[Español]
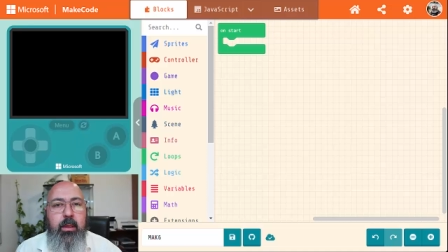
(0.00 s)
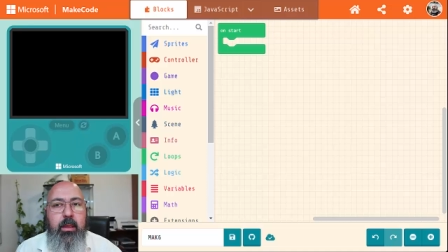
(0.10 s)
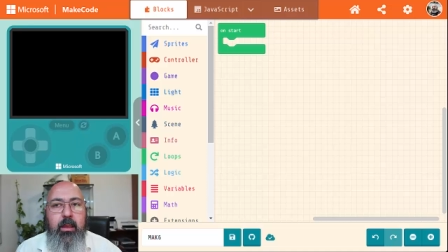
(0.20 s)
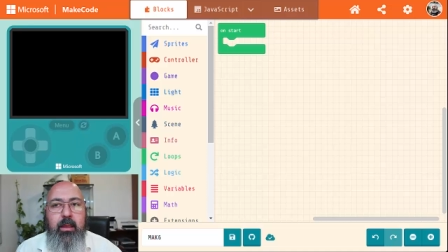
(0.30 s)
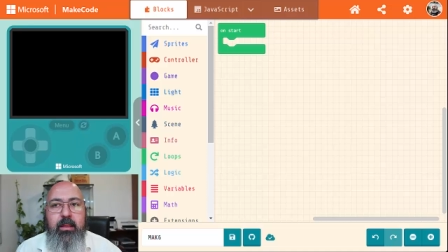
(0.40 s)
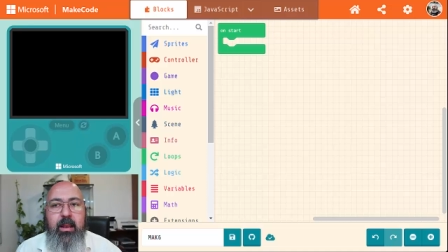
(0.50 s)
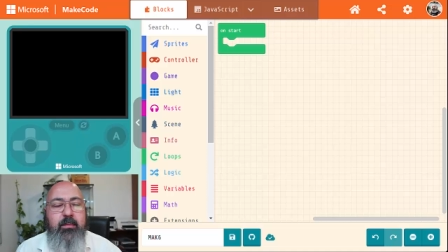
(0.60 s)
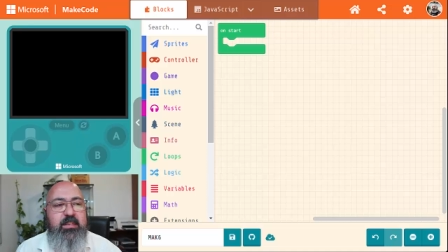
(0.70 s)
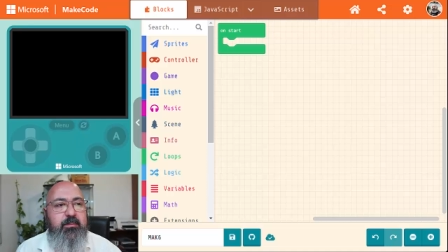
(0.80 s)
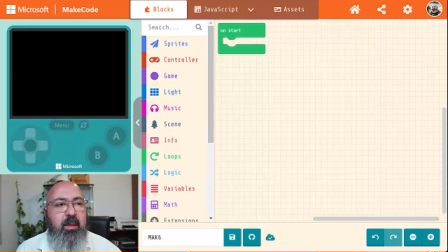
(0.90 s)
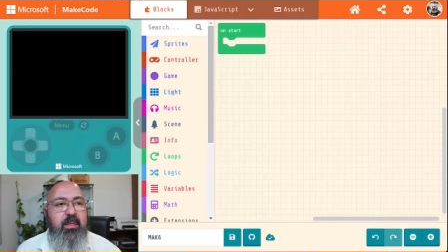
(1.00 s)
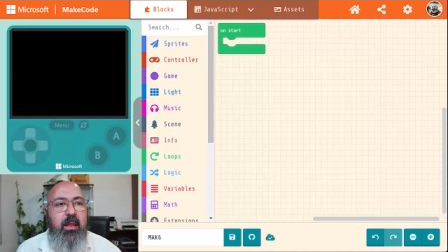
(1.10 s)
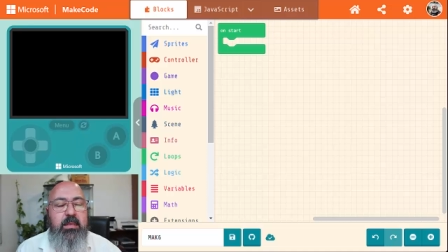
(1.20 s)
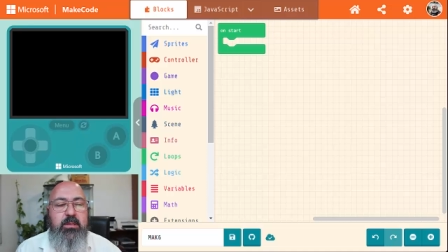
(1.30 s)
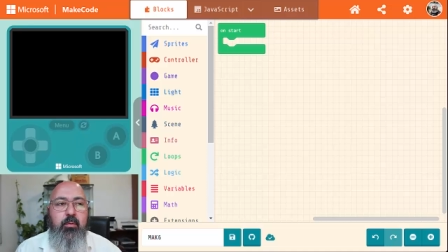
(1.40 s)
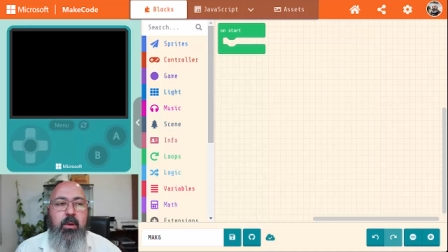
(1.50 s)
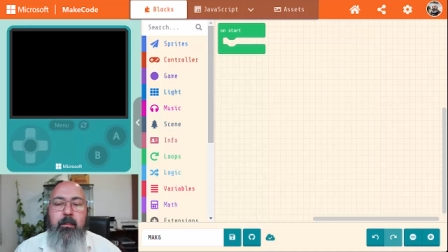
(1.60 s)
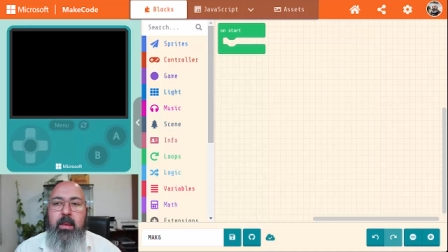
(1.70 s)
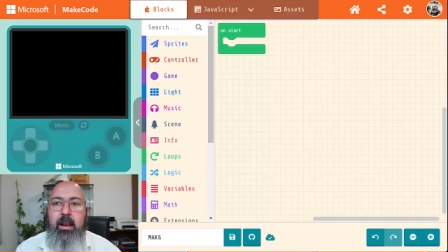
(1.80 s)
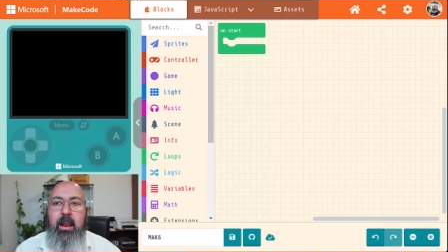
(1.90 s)
eh, de naves espaciales con unas
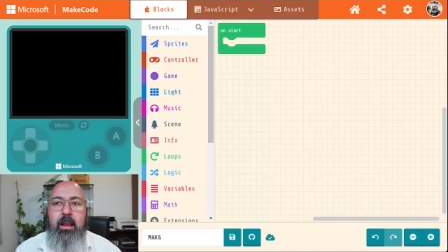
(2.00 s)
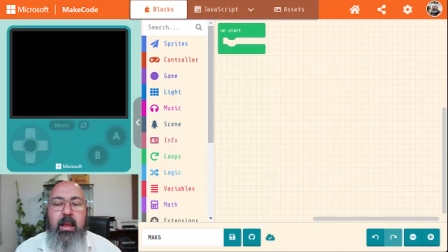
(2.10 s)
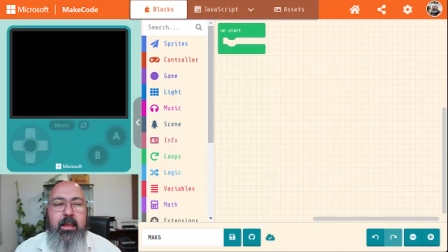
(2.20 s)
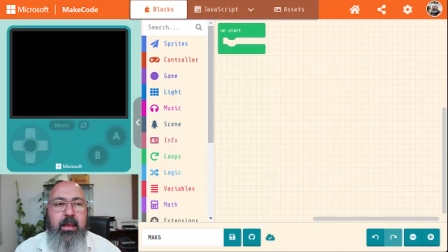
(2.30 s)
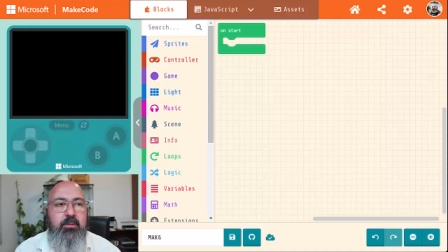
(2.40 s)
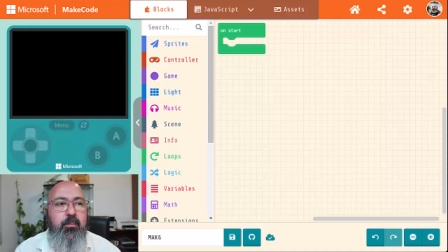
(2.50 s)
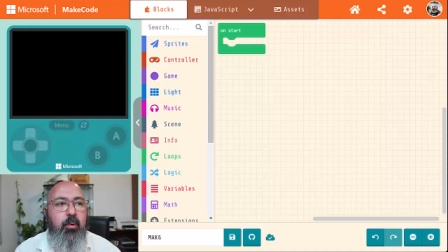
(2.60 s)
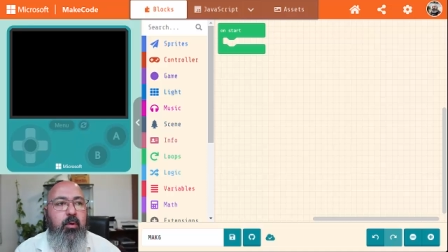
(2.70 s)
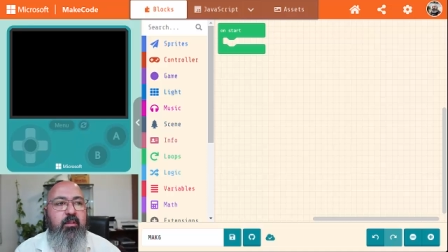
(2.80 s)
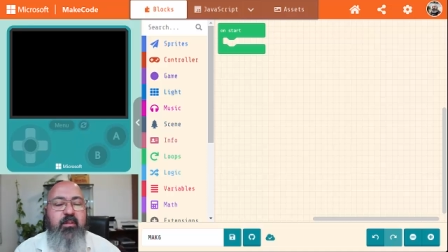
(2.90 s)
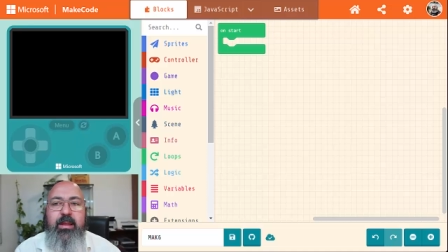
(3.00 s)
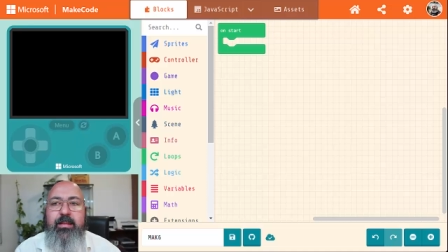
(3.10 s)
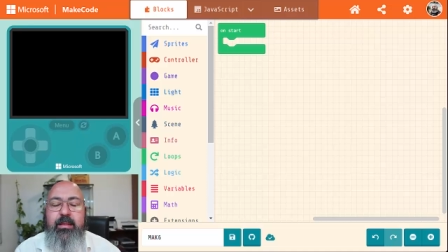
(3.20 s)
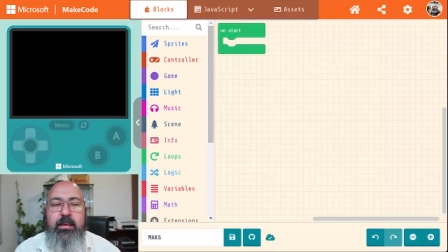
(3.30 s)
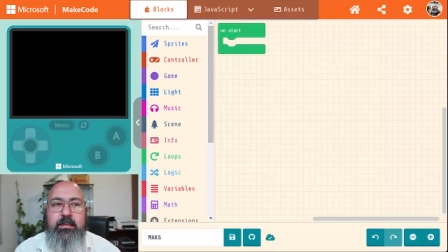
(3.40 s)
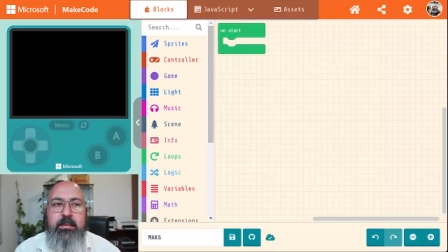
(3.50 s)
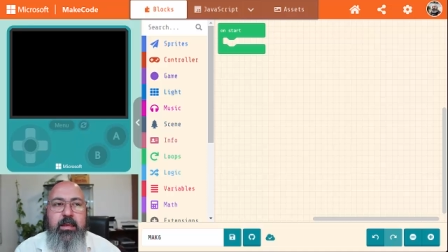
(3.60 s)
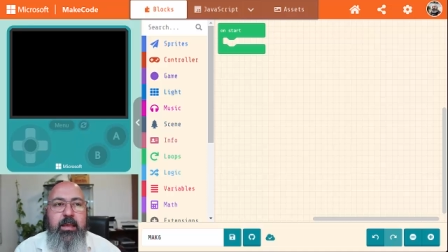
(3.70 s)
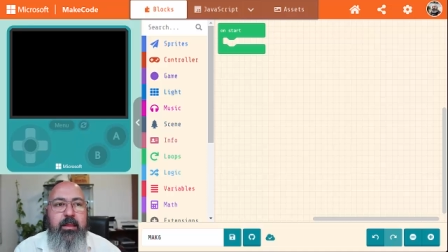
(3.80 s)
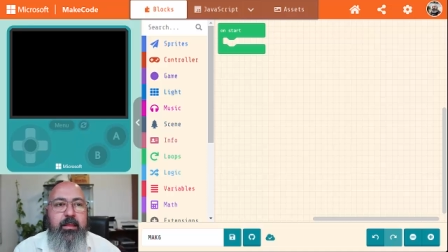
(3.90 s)
mecánicas un poco diferentes
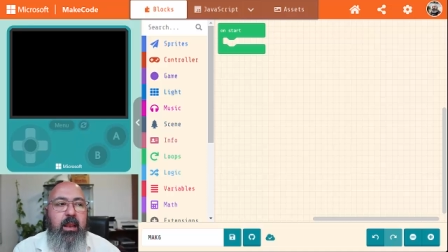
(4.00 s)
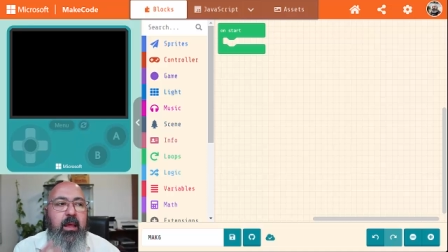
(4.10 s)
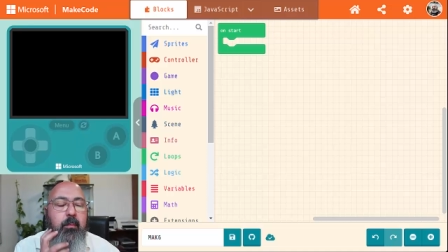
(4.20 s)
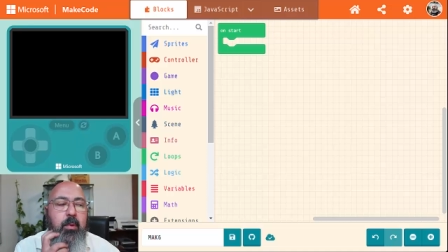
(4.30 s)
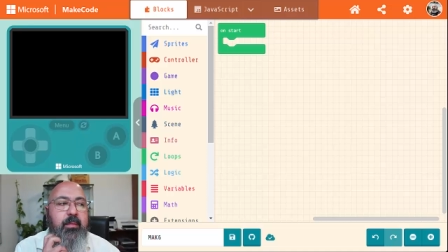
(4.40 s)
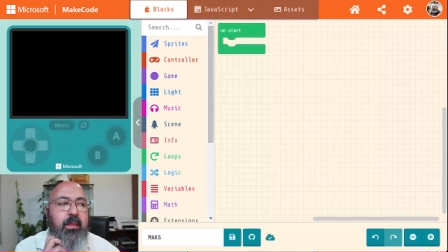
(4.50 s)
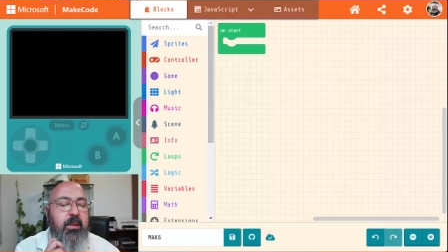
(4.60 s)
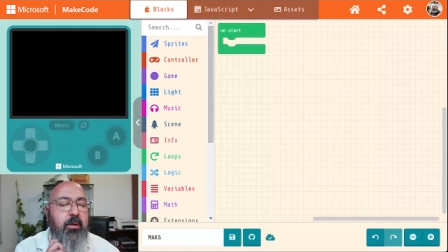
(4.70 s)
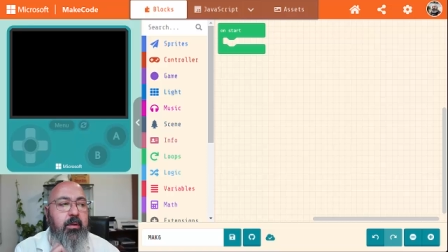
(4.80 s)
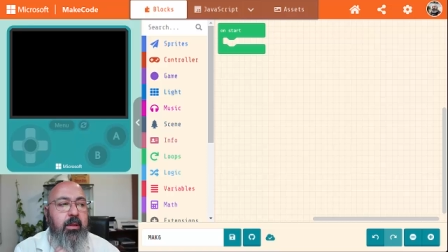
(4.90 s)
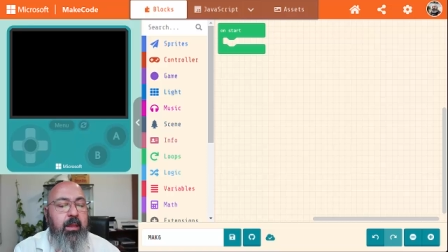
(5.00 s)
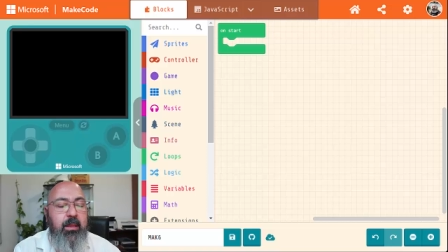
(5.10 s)
del ejemplo anterior.